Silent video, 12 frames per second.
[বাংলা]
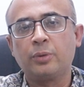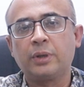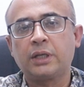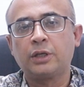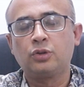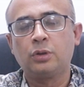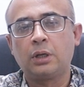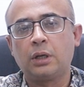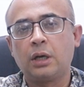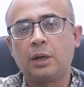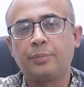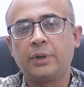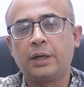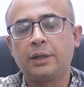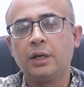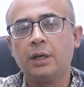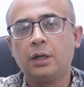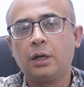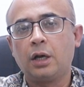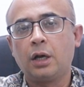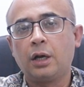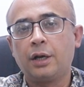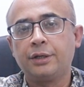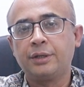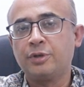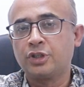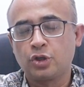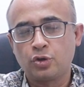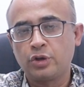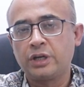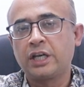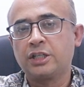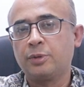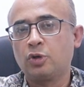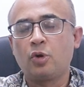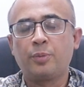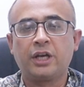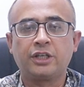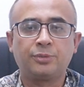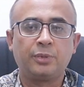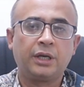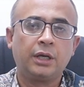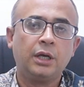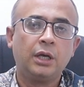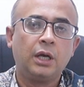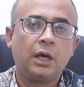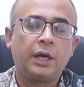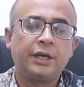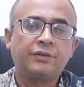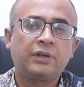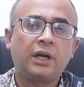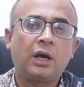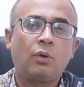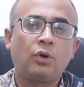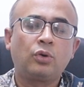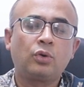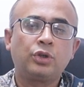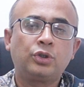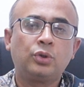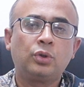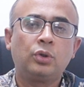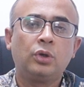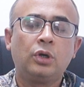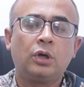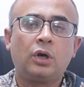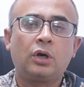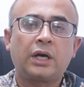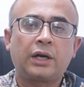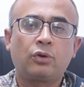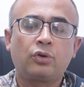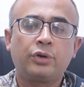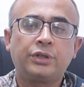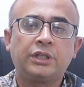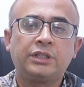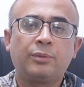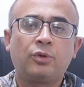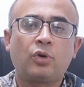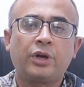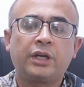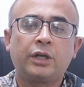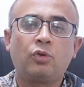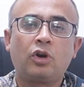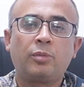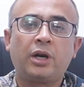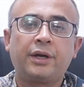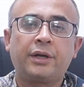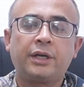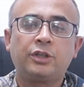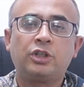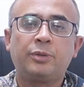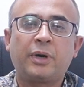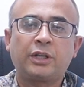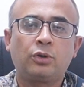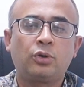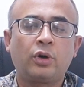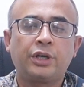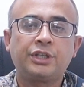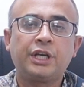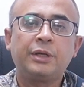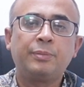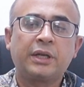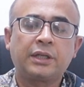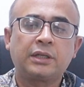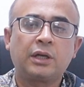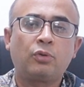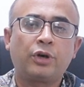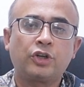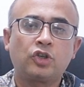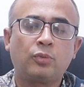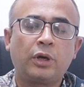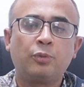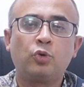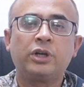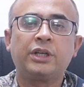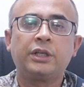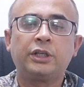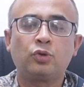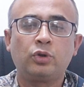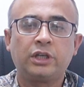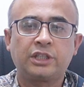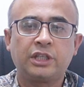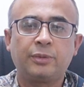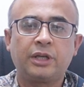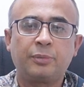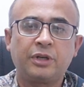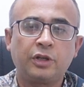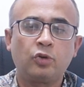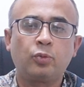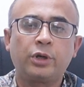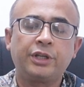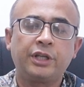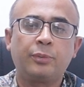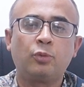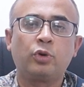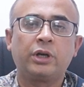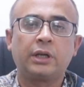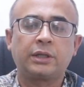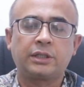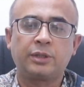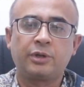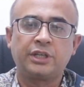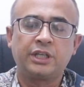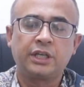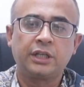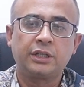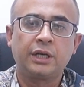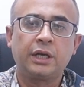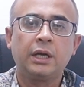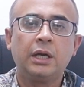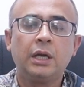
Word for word: বুকে ব্যথা আপনার রিমিশন হয়ে আসবে কমে আসবে এছাড়া অন্য কিছু কারণ রয়েছে যেমন অনেকের গলব্লাডারে যদি পাথর হয় সেই ব্যথাটাও অনেক সময় বুকের দিকে চলে আসতে পারে পেটের উপরের দিকে বুকে আসতে পারে সেক্ষেত্রে